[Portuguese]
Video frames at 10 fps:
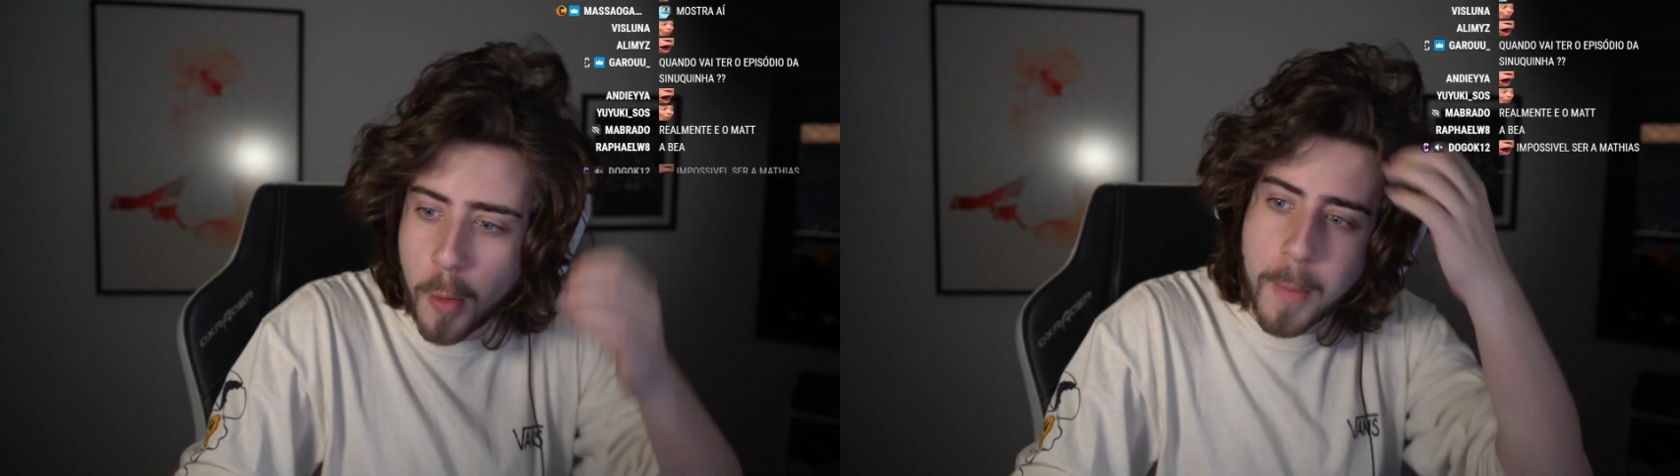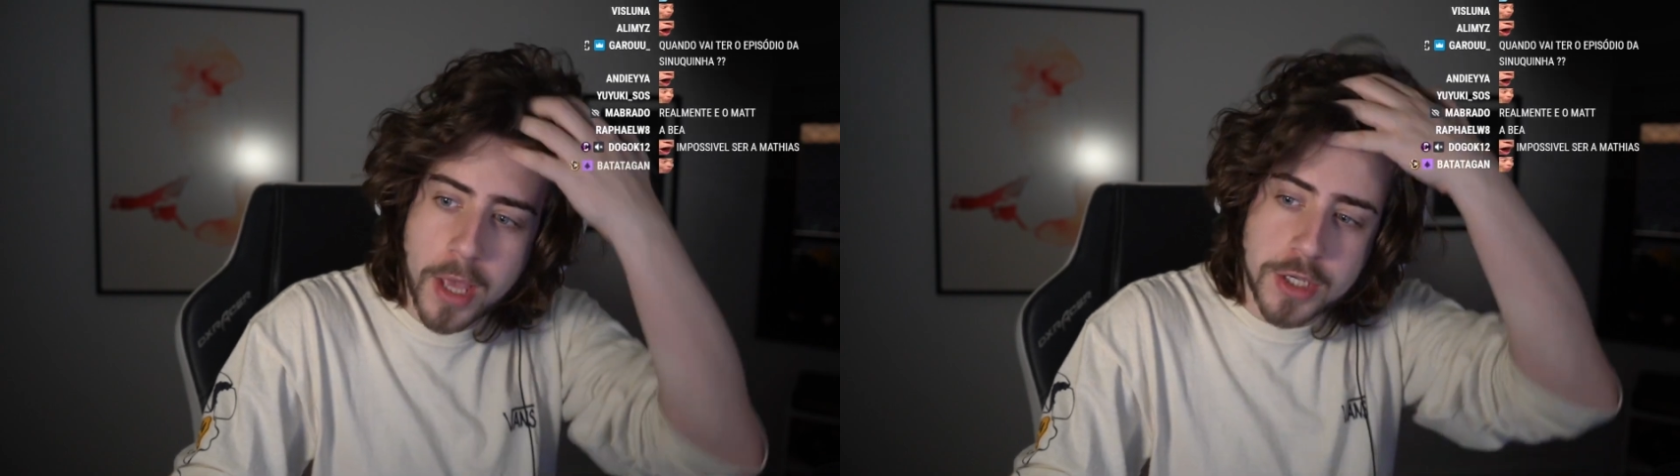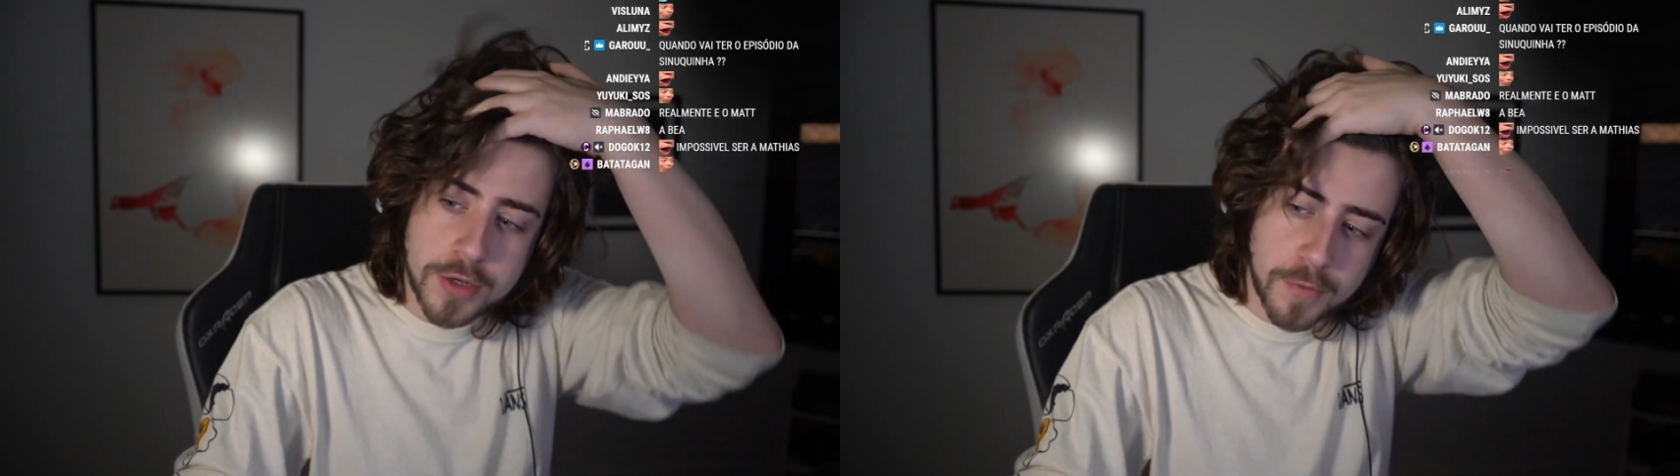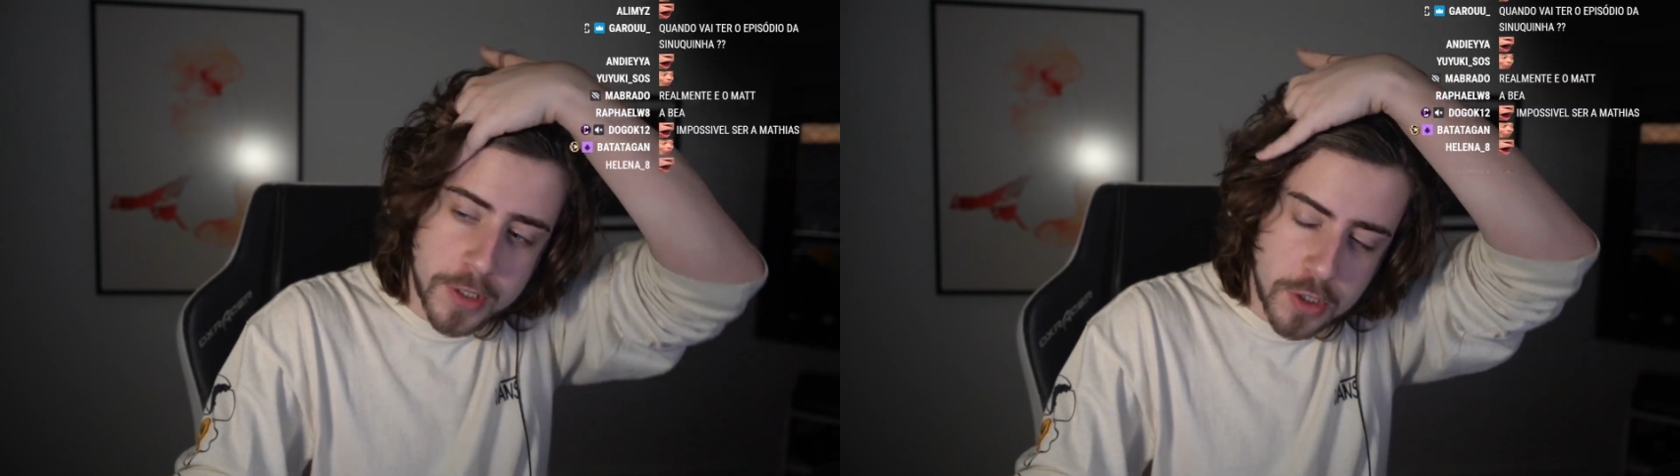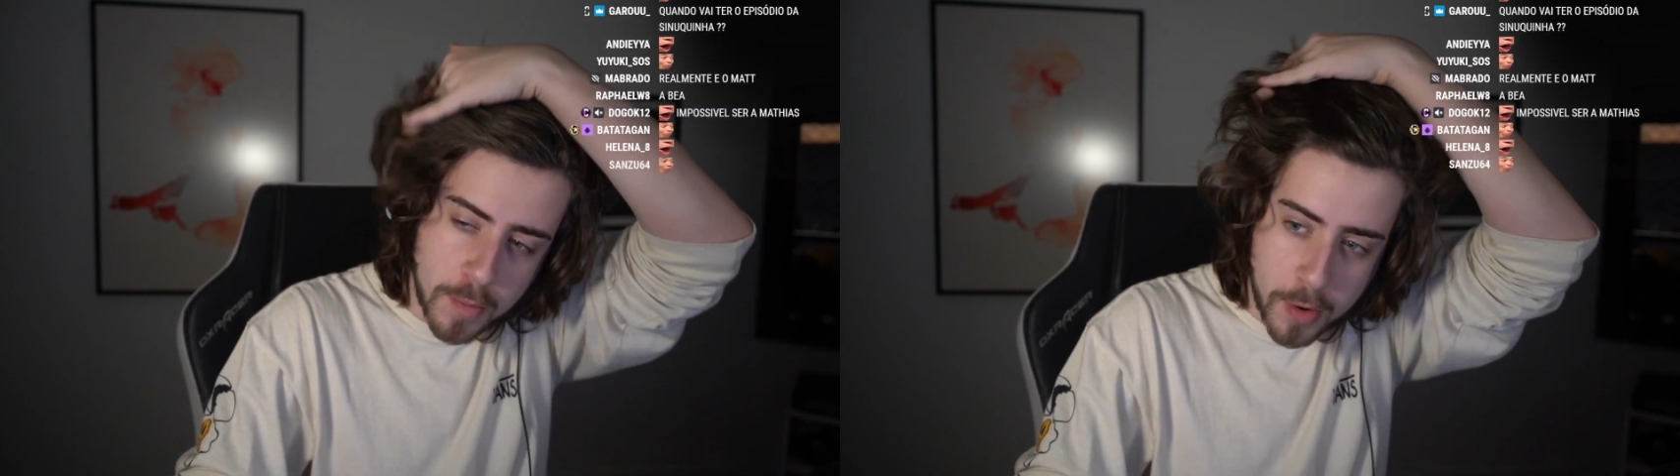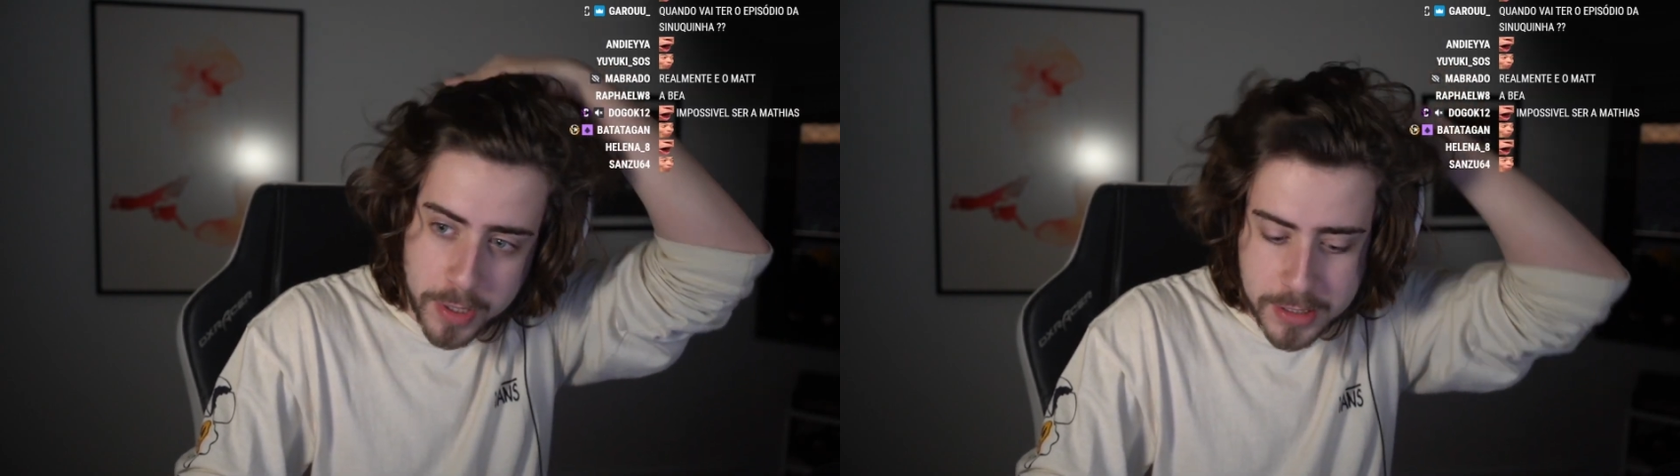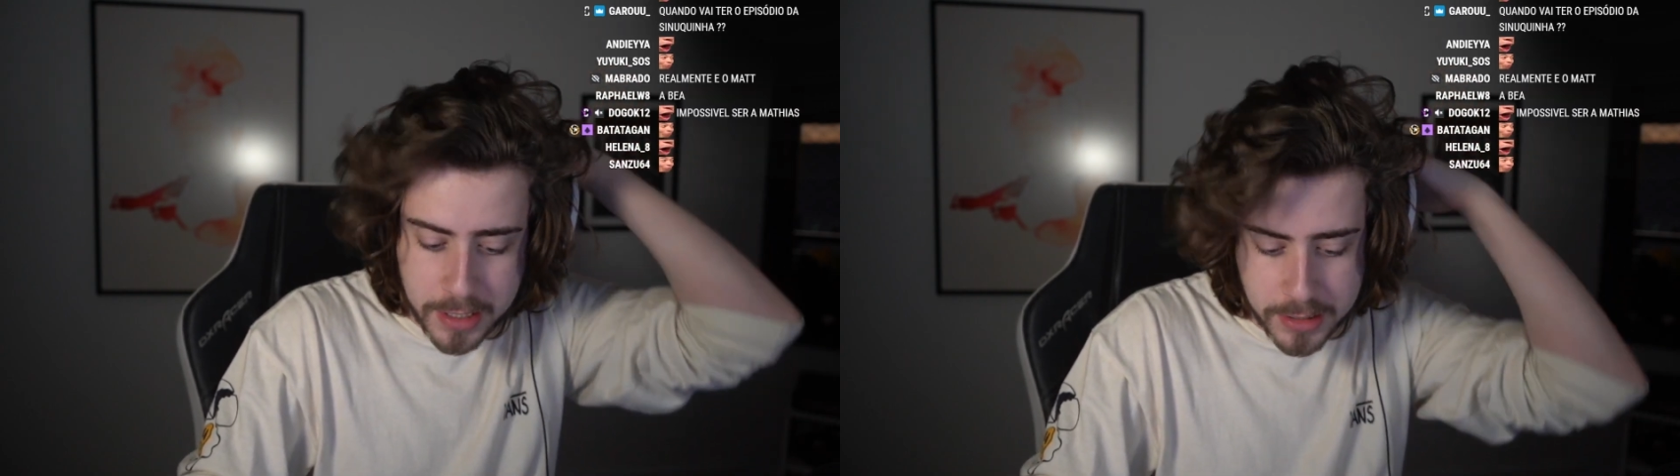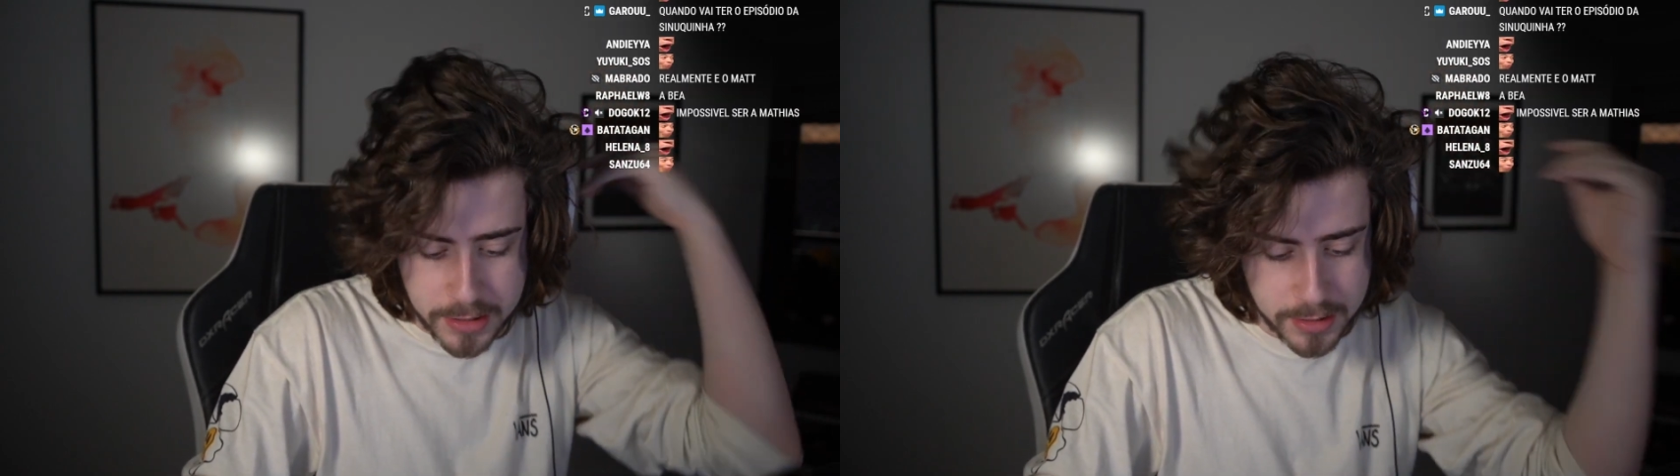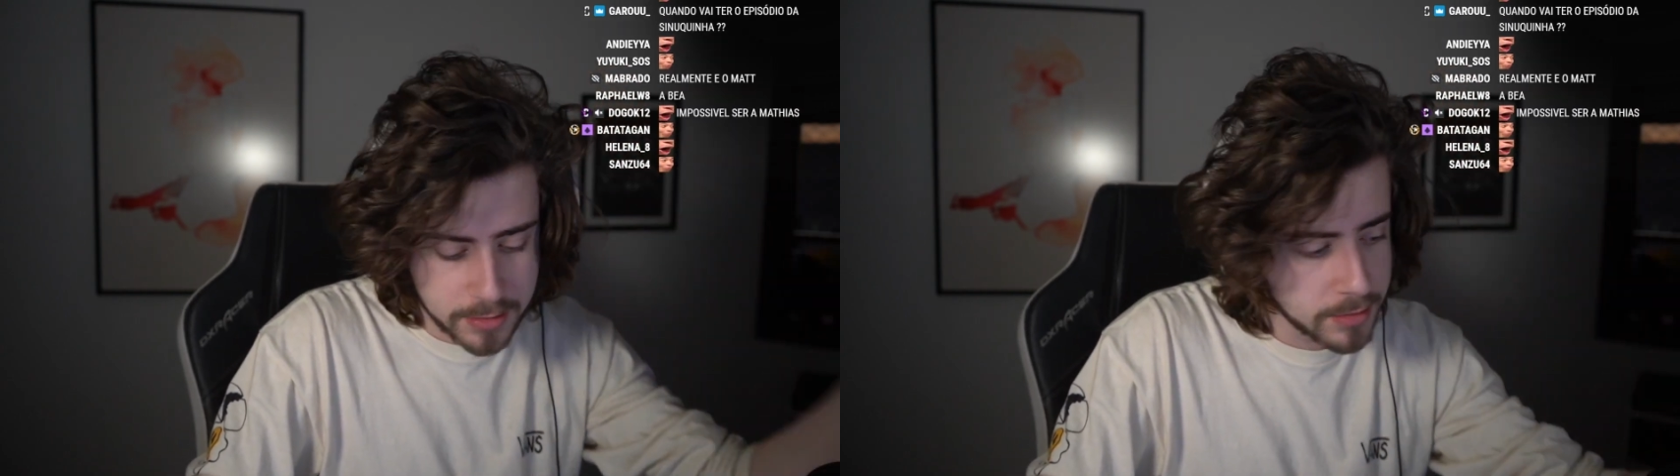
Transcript: o match foi só uma coincidência.